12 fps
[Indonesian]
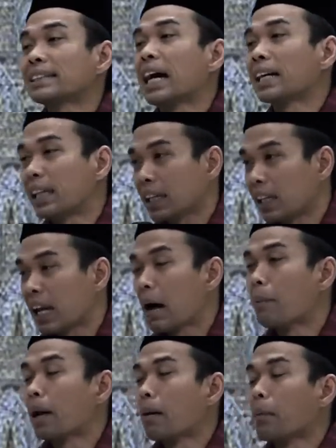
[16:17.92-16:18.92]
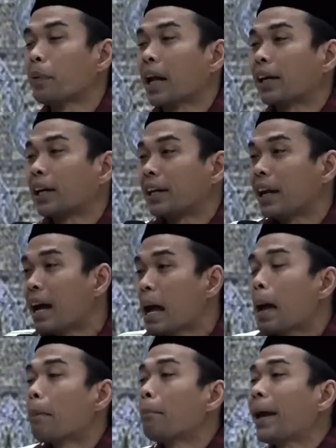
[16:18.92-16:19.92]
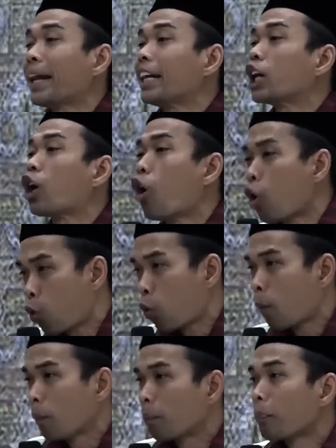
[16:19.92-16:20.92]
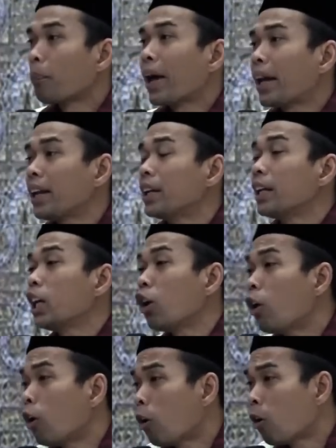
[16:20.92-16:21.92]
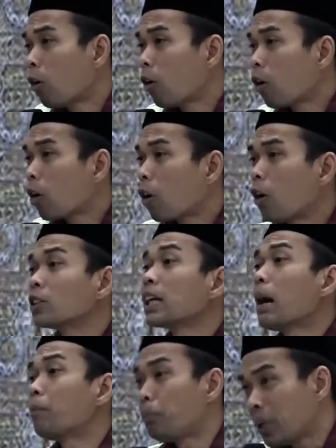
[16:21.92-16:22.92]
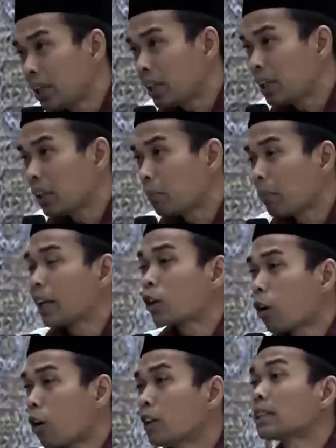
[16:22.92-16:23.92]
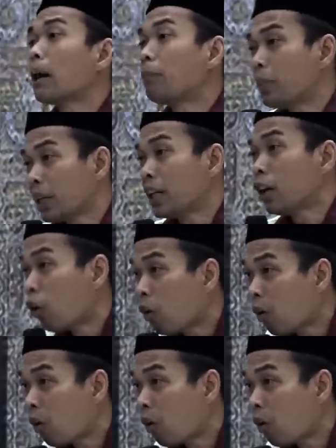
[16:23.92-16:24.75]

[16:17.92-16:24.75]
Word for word: sakit. Apa nama penyakitnya? Medco, med gilo, ko sapi, medco sapi gilo.